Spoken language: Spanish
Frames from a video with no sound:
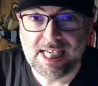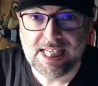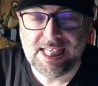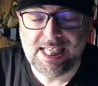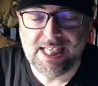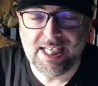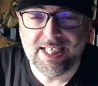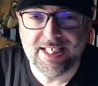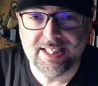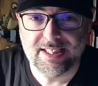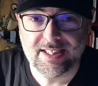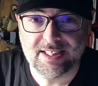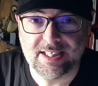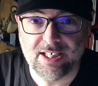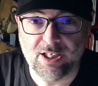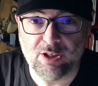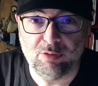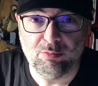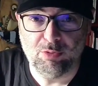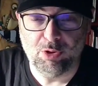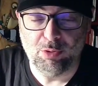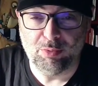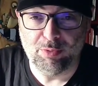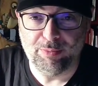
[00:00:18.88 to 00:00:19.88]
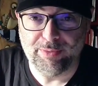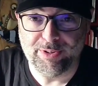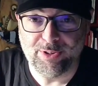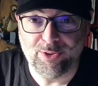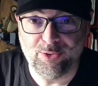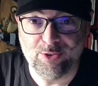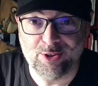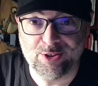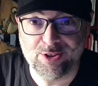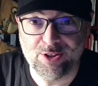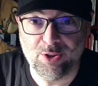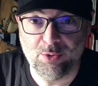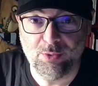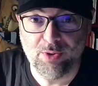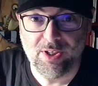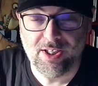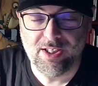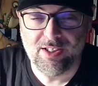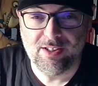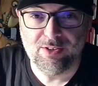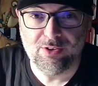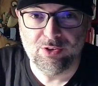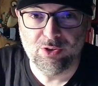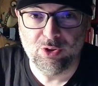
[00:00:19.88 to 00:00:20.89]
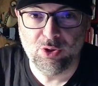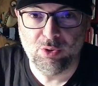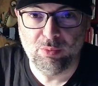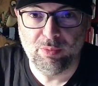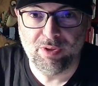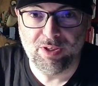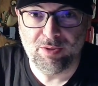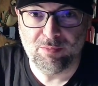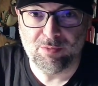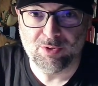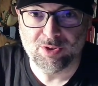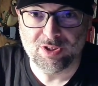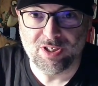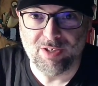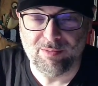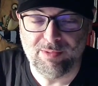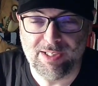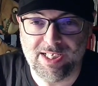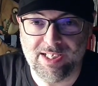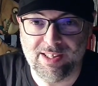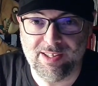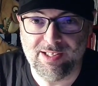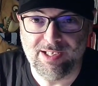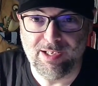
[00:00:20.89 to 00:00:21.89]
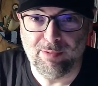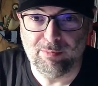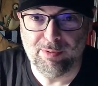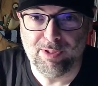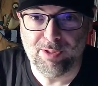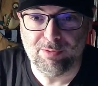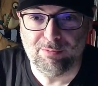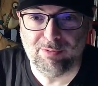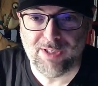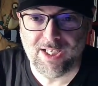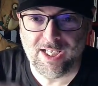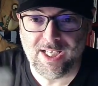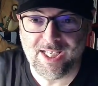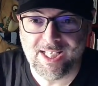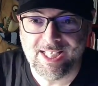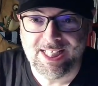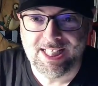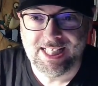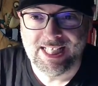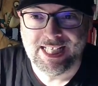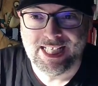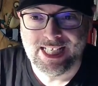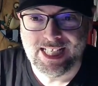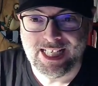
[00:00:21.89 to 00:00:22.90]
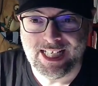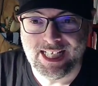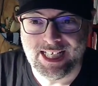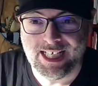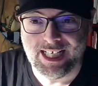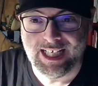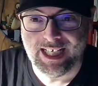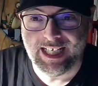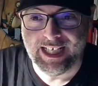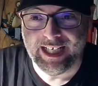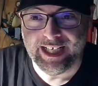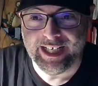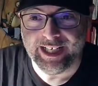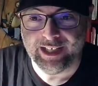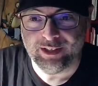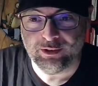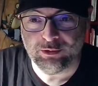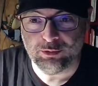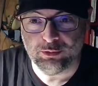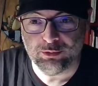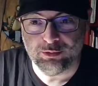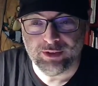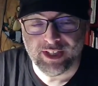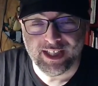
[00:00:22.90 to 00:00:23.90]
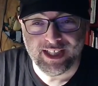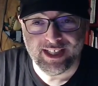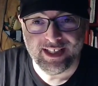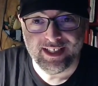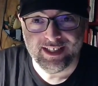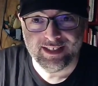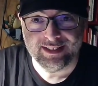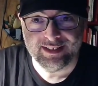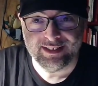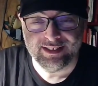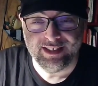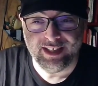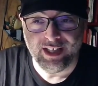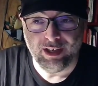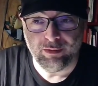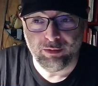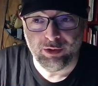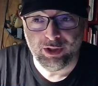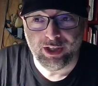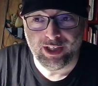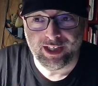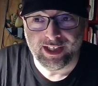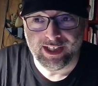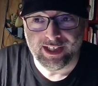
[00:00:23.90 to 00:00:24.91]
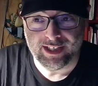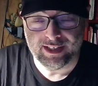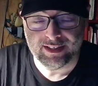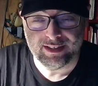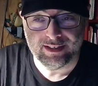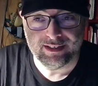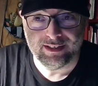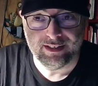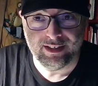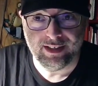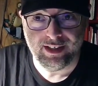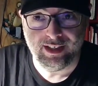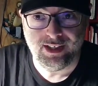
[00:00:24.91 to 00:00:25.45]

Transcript: Y es que como lo prometido es deuda, hoy venimos a hablar de la película Lecturas Diabólicas.